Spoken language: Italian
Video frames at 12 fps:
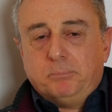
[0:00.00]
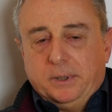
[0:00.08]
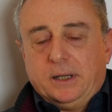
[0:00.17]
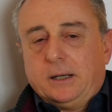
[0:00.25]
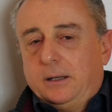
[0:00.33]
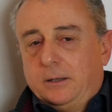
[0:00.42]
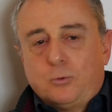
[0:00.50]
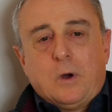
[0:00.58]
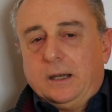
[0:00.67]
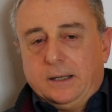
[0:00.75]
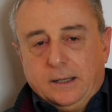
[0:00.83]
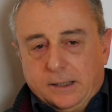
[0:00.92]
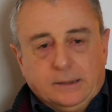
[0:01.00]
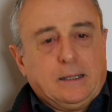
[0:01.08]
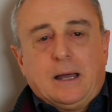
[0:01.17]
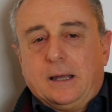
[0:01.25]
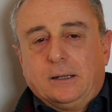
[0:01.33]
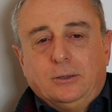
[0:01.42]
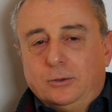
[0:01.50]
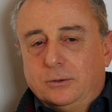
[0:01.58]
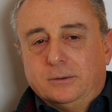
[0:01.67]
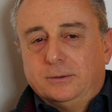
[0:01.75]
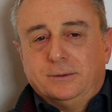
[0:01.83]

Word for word: per qualche ritardo